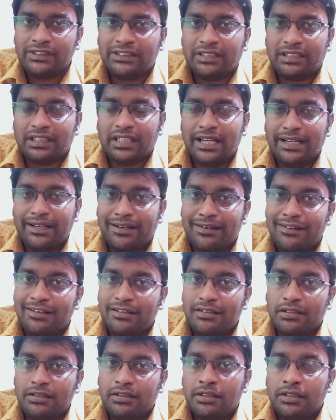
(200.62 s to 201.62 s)
விஷயத்தில் என்னென்னா
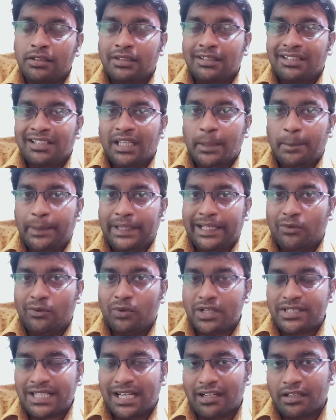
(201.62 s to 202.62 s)
இப்போ
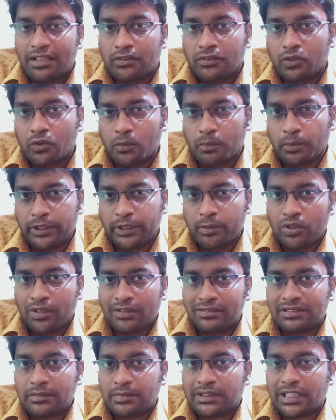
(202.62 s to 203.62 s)
என்னோடய சேனலில் வந்து முப்பத்தி
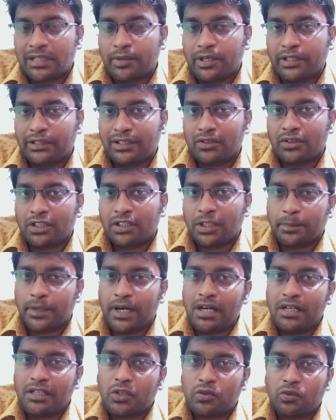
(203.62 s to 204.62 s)
மூணாயிரம் சப்ஸ்கிரைபர் இருந்தாலும் அதை
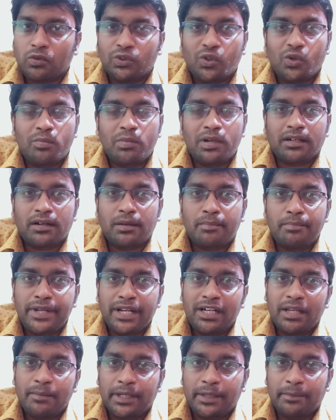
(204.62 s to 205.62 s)
பார்க்குறவங்க வந்து ரொம்ப
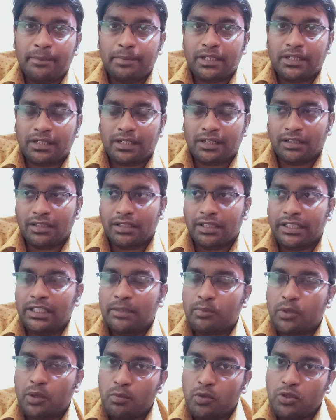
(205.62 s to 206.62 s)
கம்மியான பேர் பார்க்குறாங்களே இது
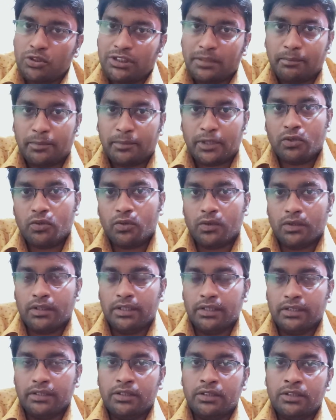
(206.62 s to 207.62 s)
ப்ரொமோஷன்
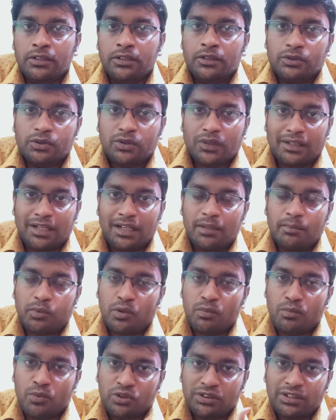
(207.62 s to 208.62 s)
பண்ணணும்ல ஸோ அதனால்
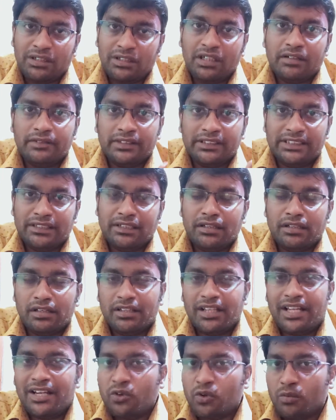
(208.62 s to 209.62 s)
ப்ரொமோஷனில் விஷயங்களில்
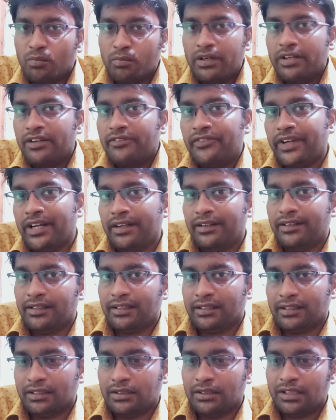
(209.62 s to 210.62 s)
தான் எனக்கு ரொம்ப டிஃபிகல்ட்டாக
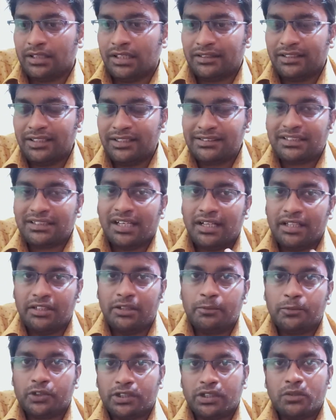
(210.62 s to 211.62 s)
இருக்குது அட்லீஸ்ட் நான் எடுத்து
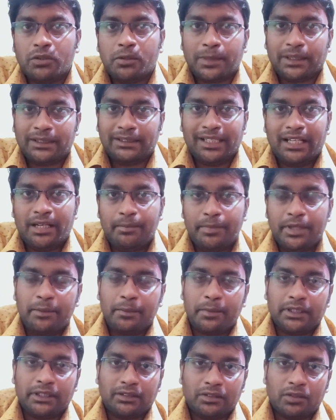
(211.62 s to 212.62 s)
போட்டேன்னா ஒரு பத்தாயிரம் பேர்
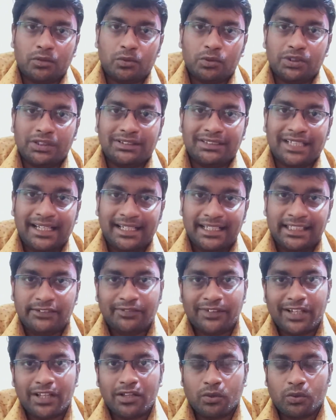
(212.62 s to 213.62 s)
பார்த்தாங்கன்னா கொஞ்சம்
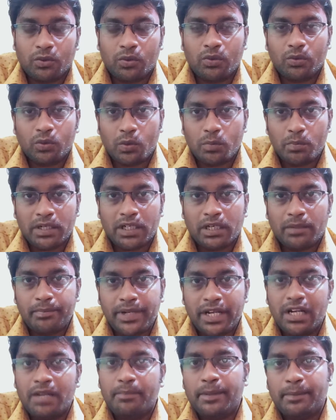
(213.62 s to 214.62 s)
சாட்டிஸ்ஃபைடாக இருக்கும் ரொம்ப
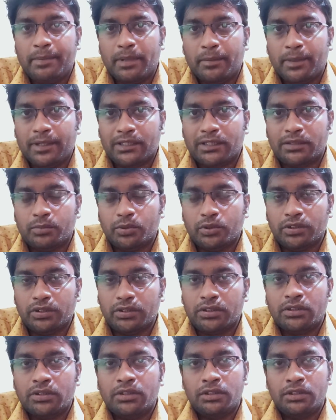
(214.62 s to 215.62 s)
கம்மியான பீப்புள் பார்க்கும்போது
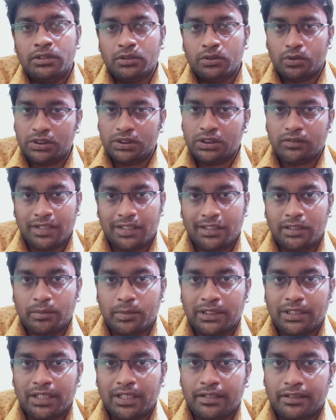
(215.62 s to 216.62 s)
கொஞ்சம்
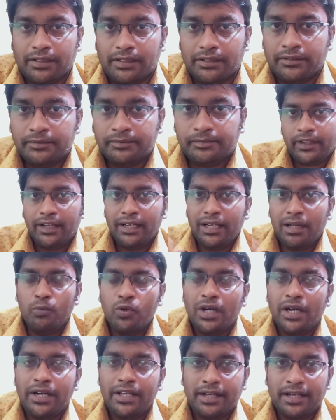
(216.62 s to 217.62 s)
வருத்தமாக தான் இருக்குது ஏன்னா
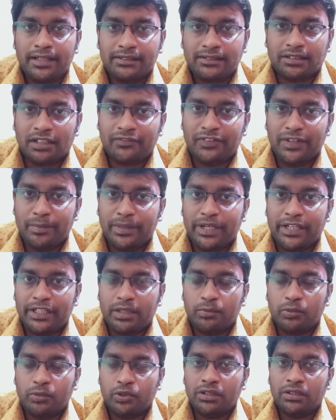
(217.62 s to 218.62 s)
முன்னாடி நான் ஷார்ட் ஃபிலிம்லாம்
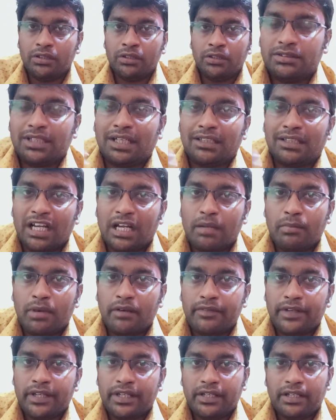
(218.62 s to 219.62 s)
எடுக்கும்போது
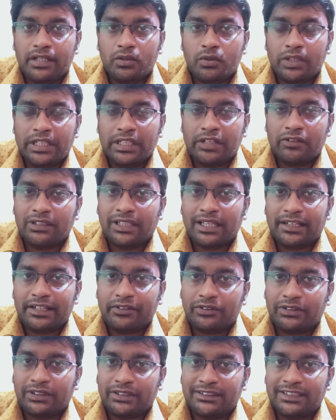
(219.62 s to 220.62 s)
சாதாரணமாகவே ஒரு இருபதாயிரம்
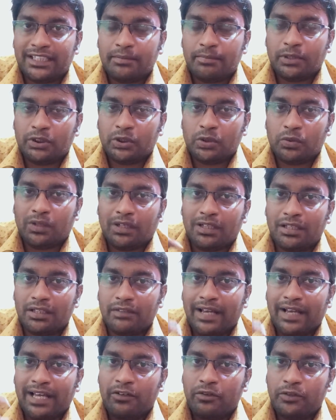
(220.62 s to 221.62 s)
இருபத்தஞ்சாயிரம் பத்துருவாங்க ஆனால் அது
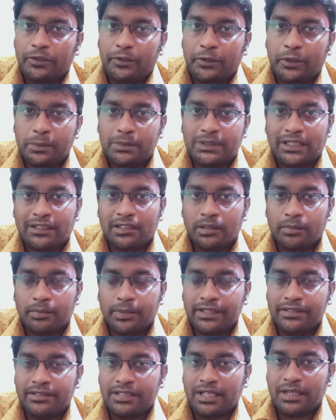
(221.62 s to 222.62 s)
வேறு ஒரு யூடியூப் சேனலில்
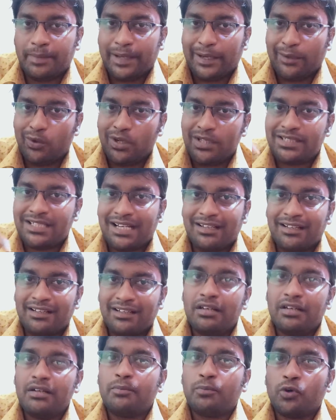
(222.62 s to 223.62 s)
போயிடுச்சு இப்போ என்னோடய
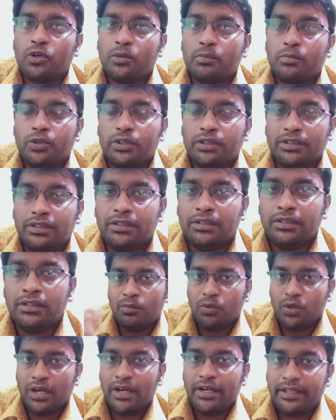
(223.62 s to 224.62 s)
சேனல்னு போடும்போது
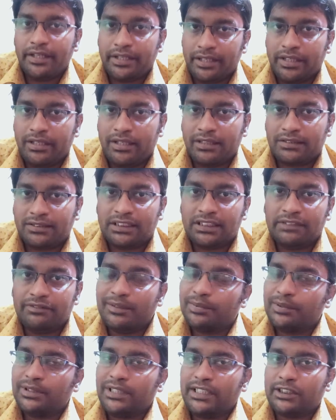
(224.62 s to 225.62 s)
முன்னாடி லஸ்ட்டு
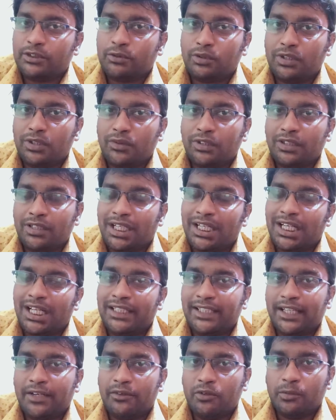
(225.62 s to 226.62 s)
வெப்சீரிஸ் ஒன்று வந்து
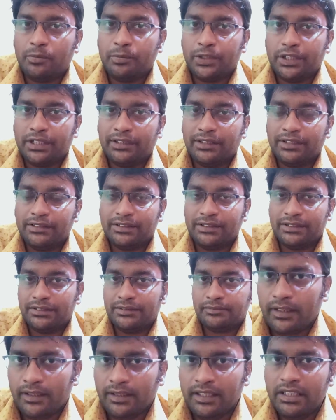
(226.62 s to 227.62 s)
நாலாயிரத்தி ஐநூறு போயிருந்துச்சு
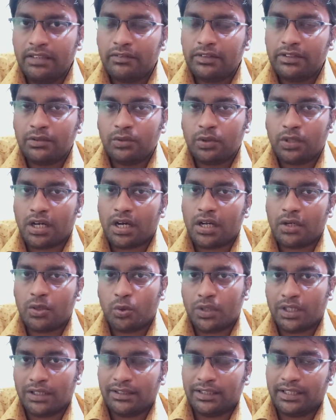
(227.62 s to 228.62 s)
இது வந்து ஒரு
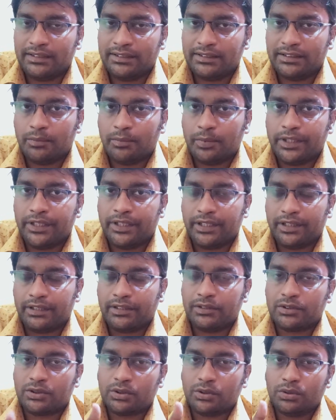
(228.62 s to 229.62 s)
அறுநூறு அந்த ரேஞ்சு தான்
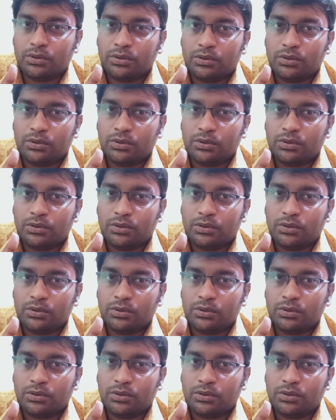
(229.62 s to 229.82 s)
போயிட்டுருக்கு ஸோ